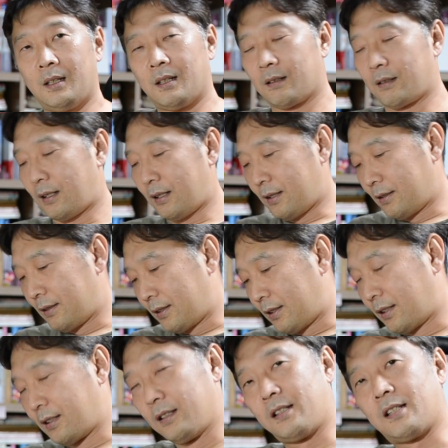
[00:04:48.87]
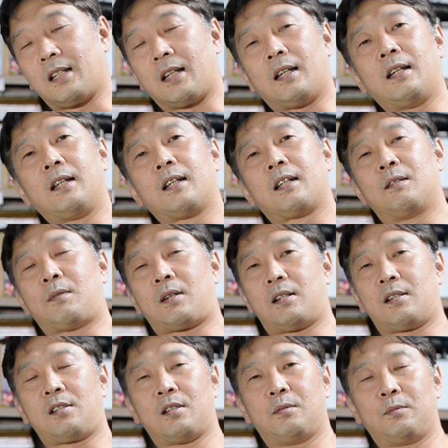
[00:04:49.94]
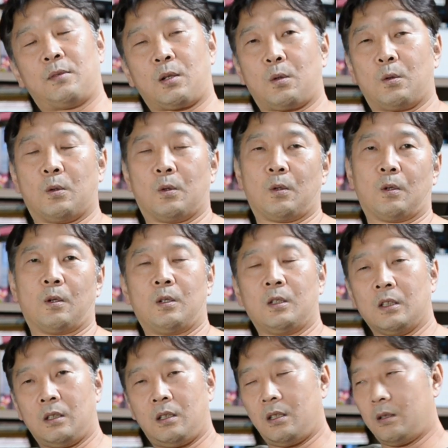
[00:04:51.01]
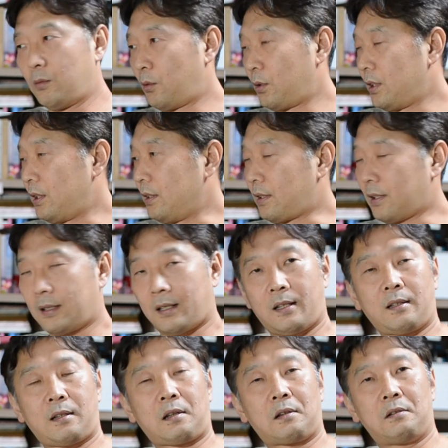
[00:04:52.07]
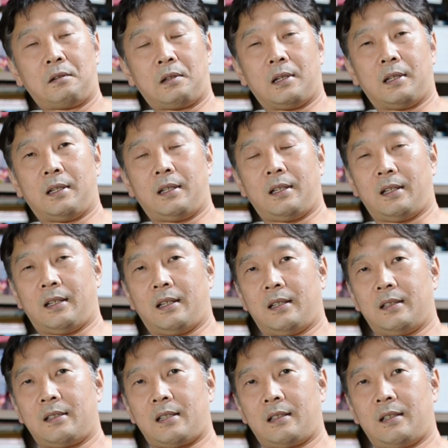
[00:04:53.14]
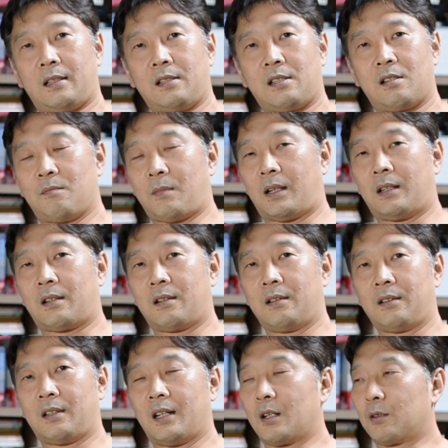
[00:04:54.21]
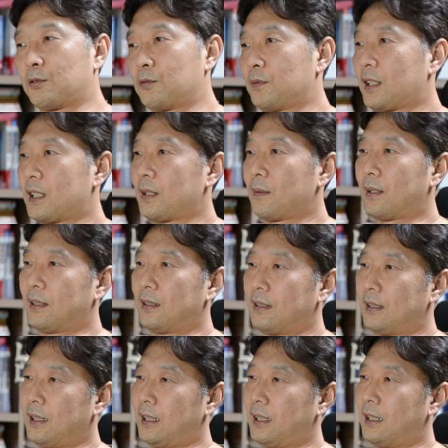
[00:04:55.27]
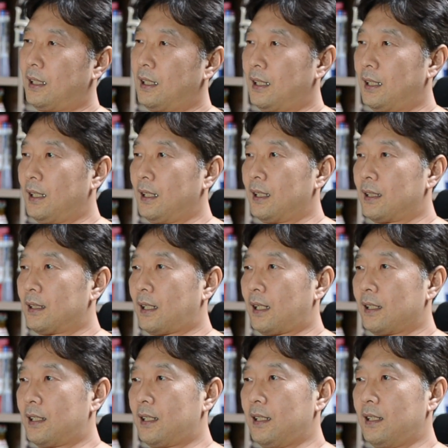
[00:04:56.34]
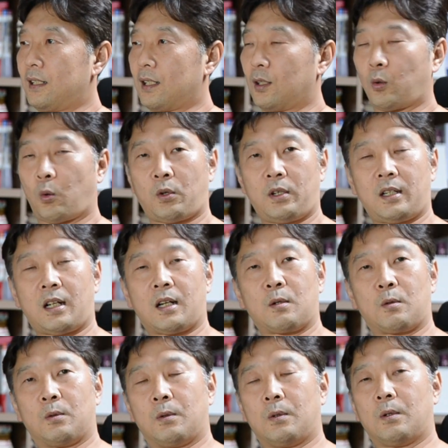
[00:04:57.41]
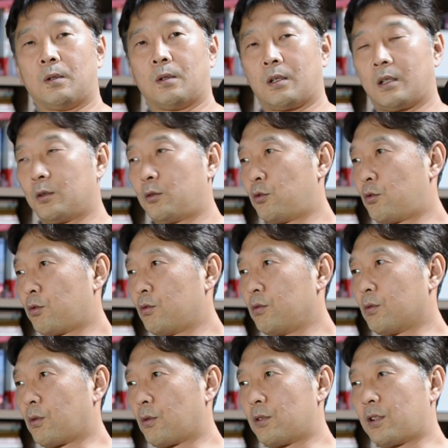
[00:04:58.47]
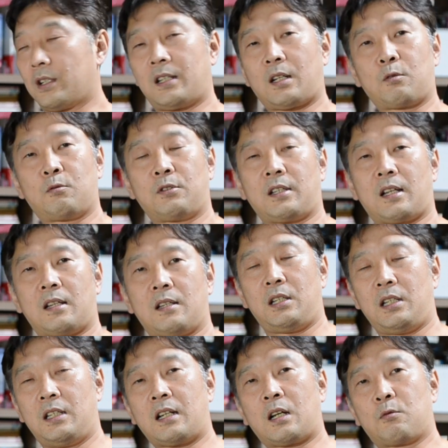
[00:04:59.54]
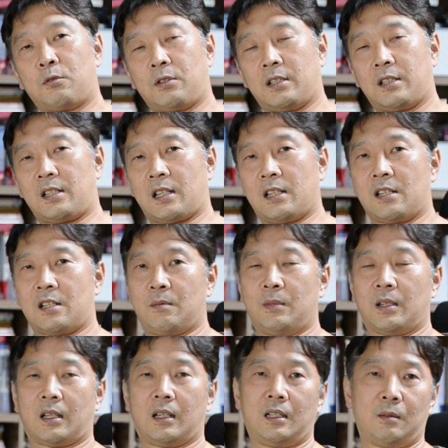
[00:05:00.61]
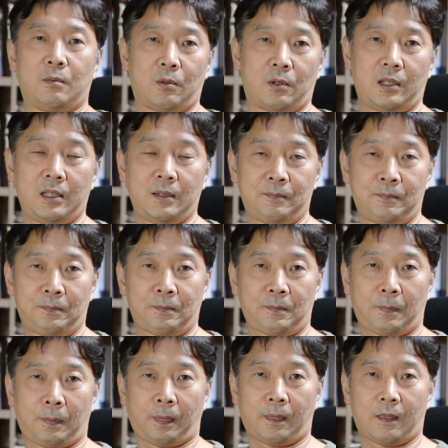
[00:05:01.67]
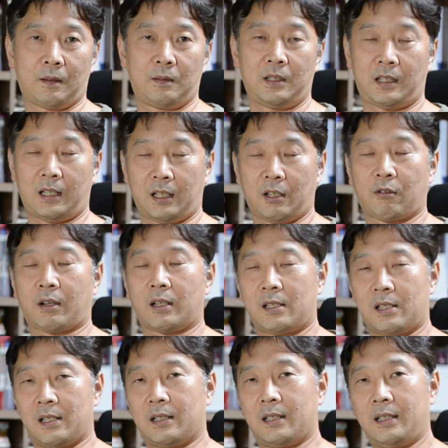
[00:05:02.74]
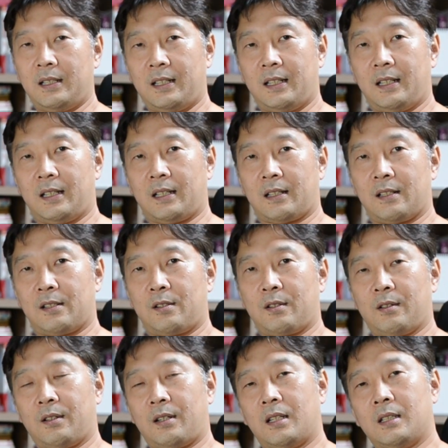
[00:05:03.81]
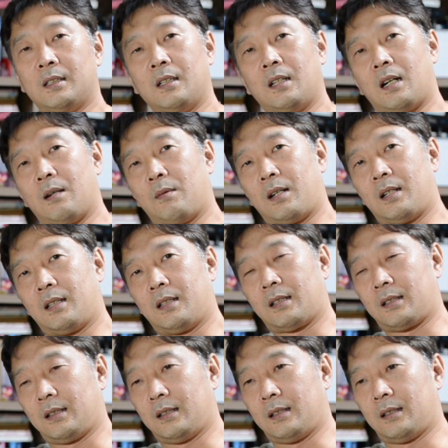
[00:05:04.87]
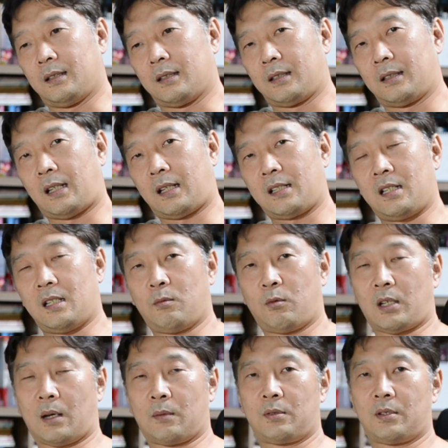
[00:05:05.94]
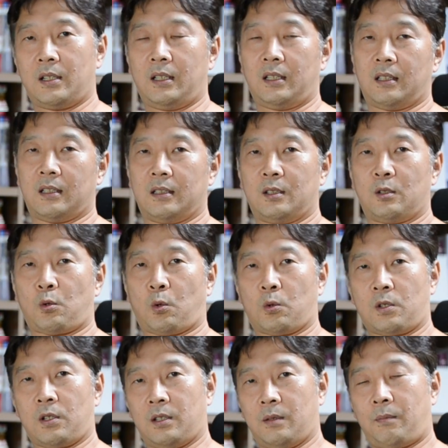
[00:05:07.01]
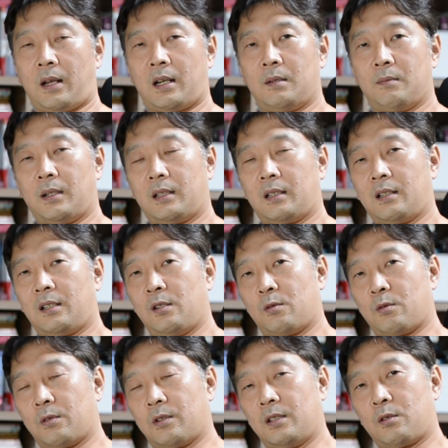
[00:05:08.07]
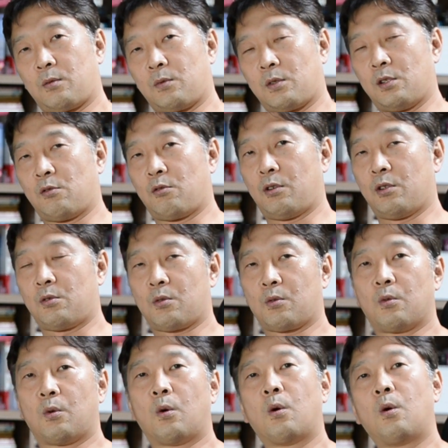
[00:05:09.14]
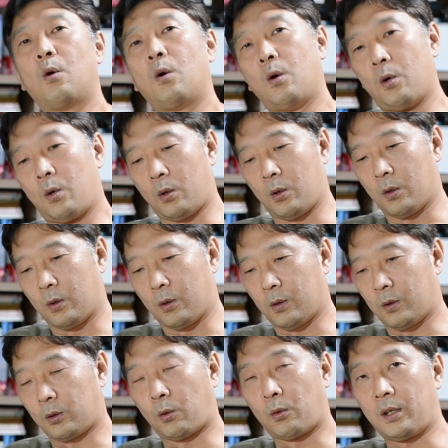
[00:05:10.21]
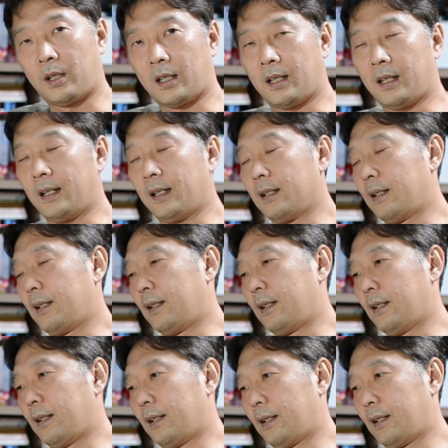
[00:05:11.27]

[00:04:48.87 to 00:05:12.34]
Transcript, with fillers: 그래서 저는 이제 그 말을 처음 듣고 일본이 2차 세계대전 때 제트엔진을 만들었나 하고 좀 찾아봤더니 그 당시 이제 독일하고 그 주축국으로서 연합국이 연합국이었지 않습니까? 일본이 그 이태리와 같이 그래서 아마 그, 그 당시 일본에 앞서 있던 조선 배를 만드는 기술을 좀 전수해주고 어, 독일의 에,